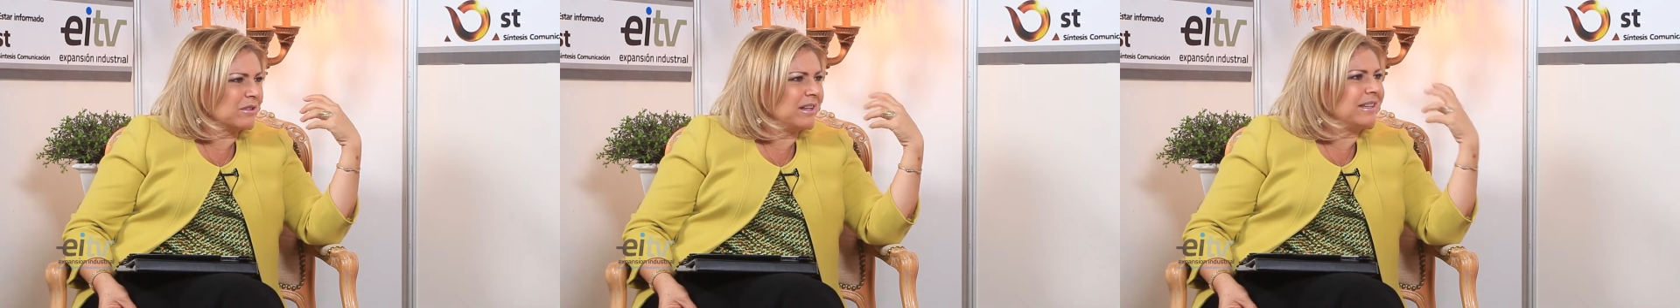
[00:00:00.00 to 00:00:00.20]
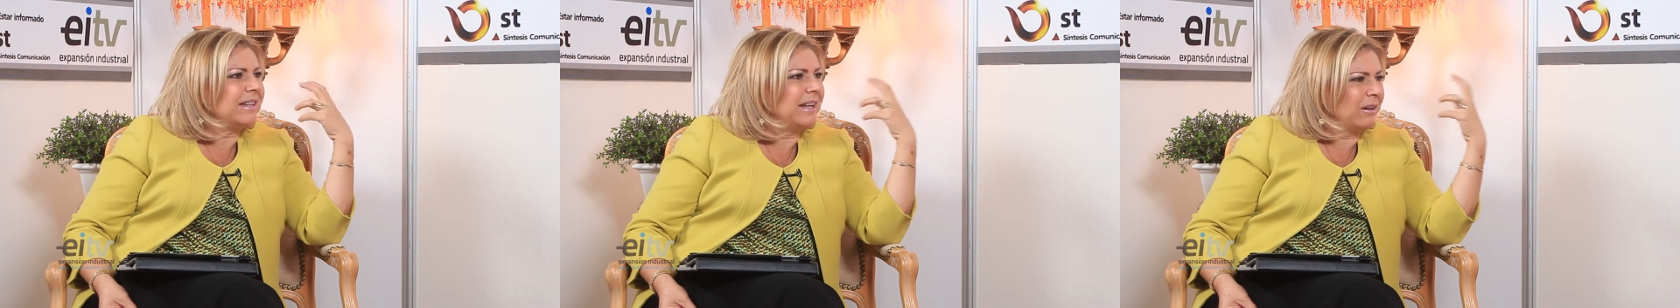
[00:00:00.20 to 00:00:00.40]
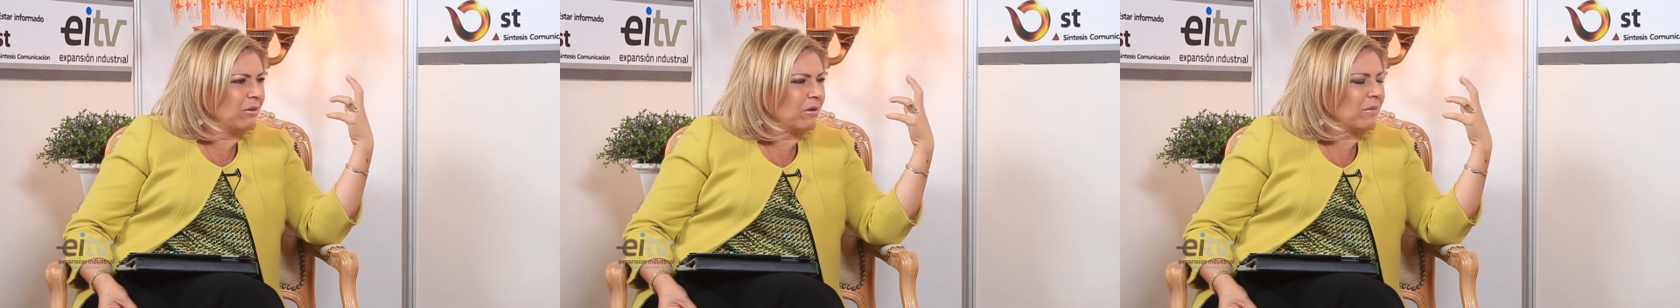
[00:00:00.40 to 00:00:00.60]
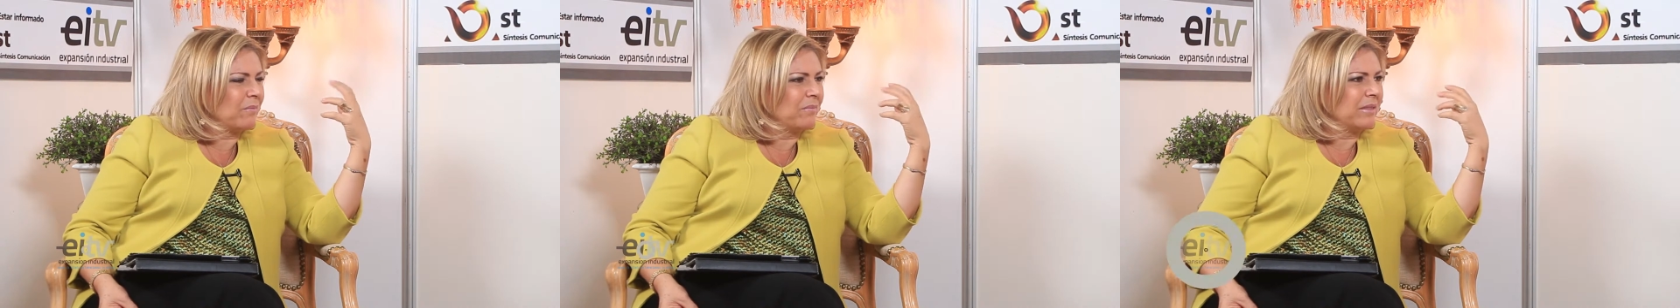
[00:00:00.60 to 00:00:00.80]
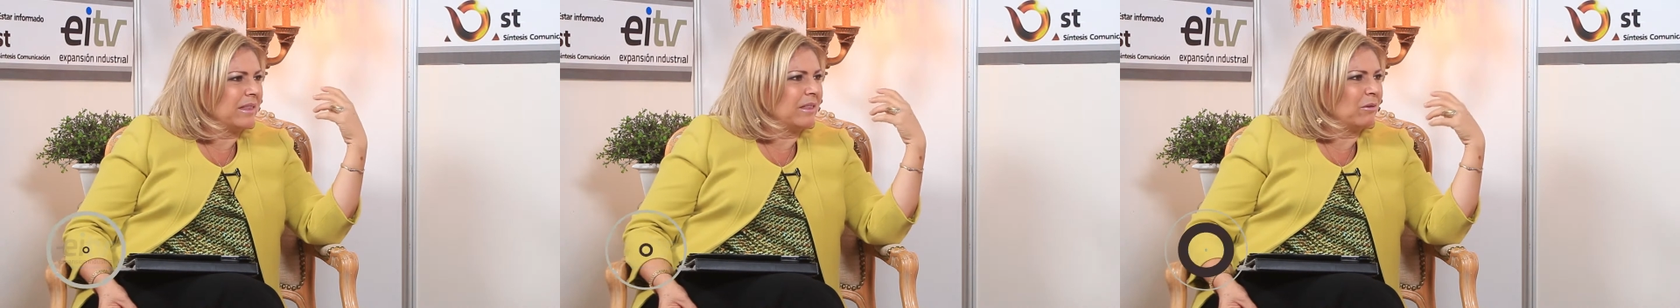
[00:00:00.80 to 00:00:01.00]
del terror,
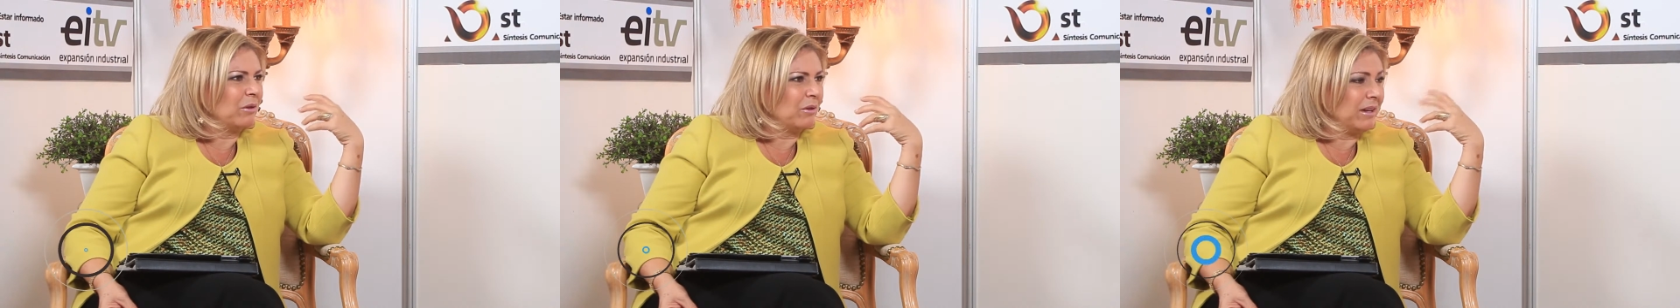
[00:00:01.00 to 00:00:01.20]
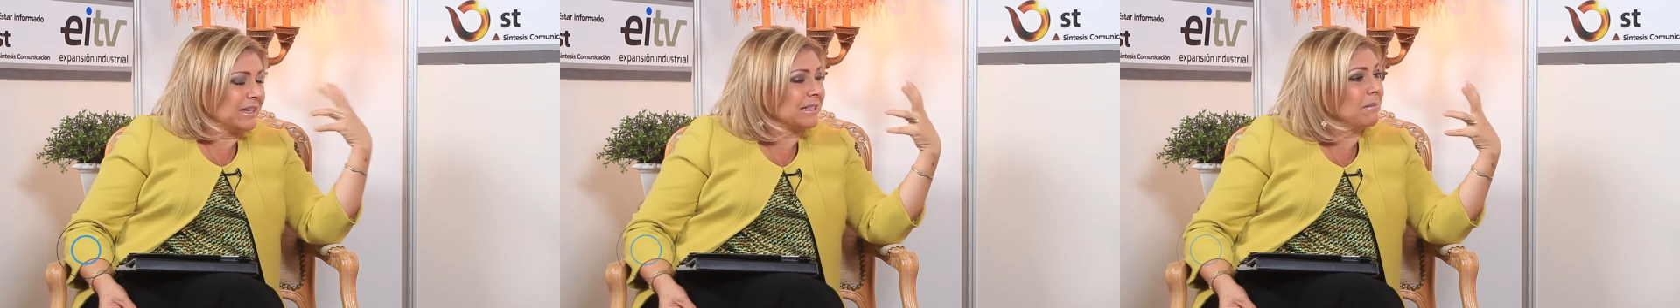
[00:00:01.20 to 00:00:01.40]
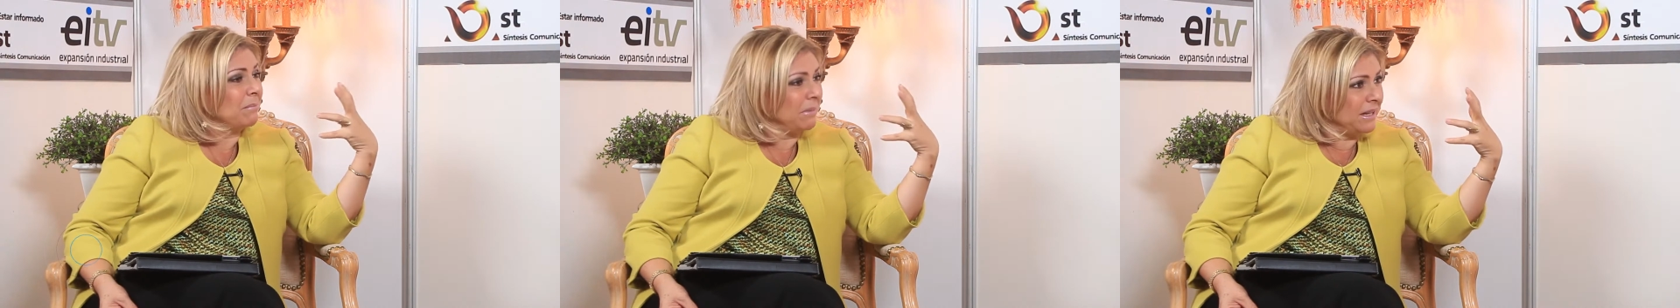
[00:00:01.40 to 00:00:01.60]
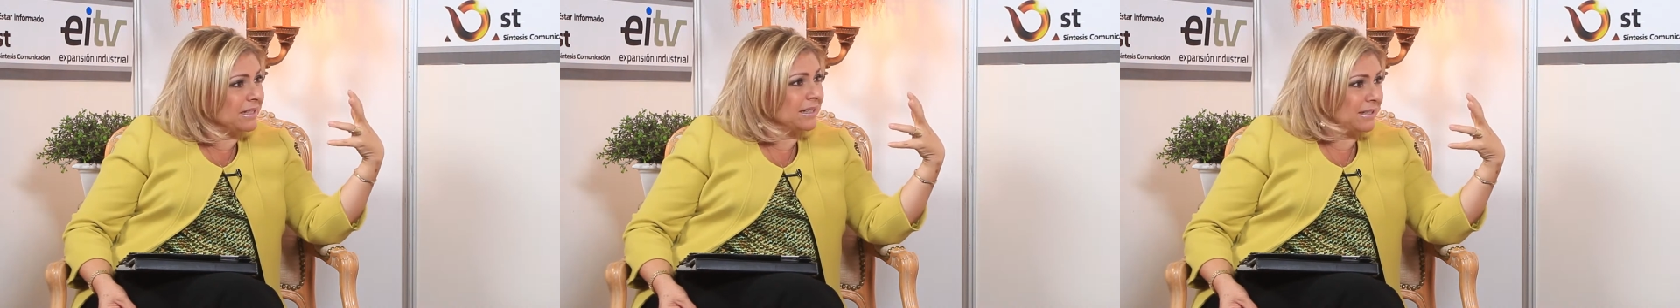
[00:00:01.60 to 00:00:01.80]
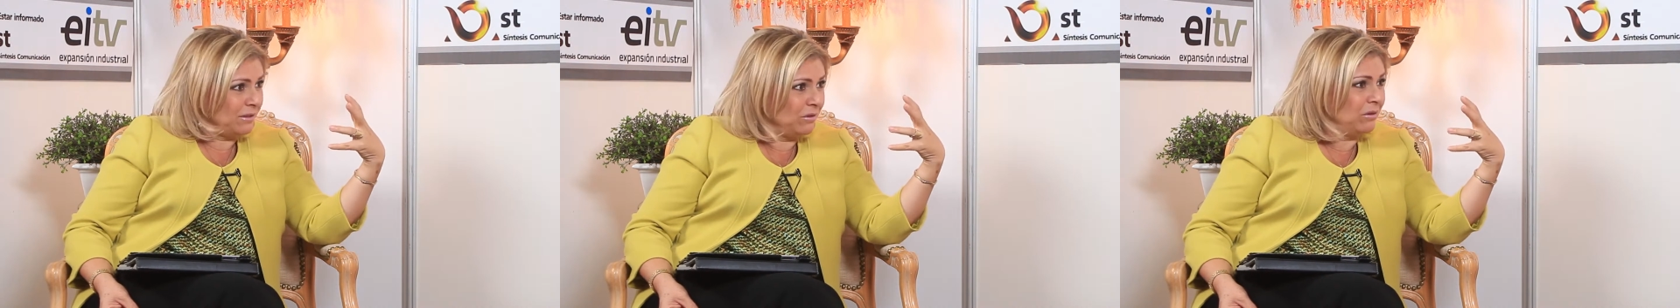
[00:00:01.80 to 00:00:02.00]
donde las
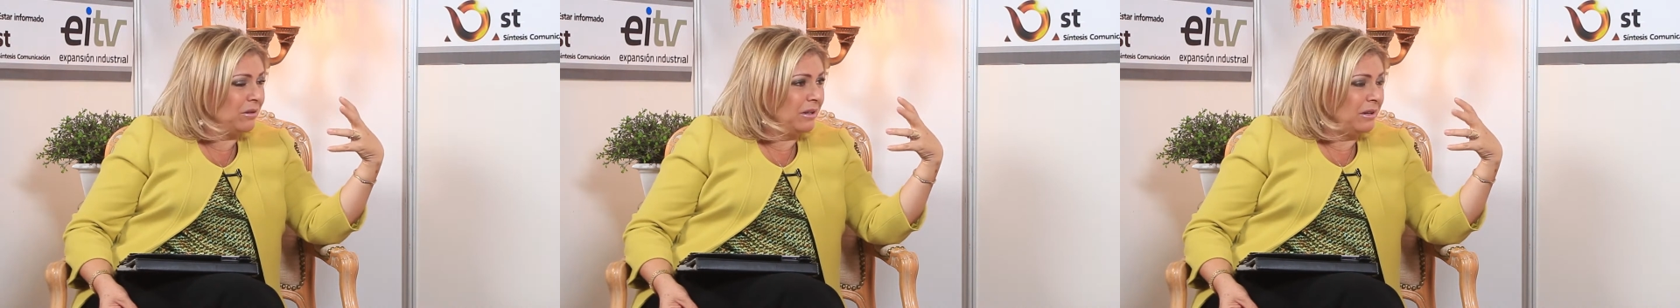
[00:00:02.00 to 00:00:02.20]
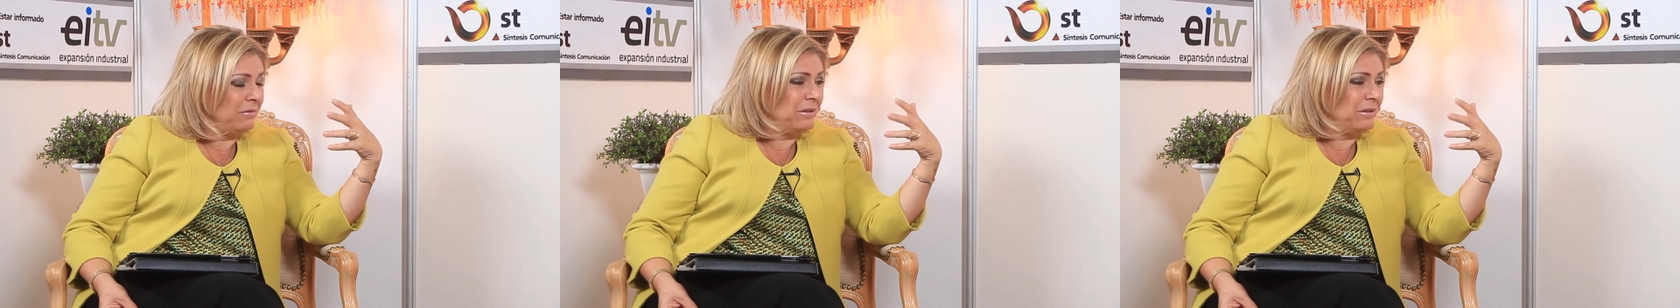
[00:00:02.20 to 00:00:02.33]
empresas, ¿no?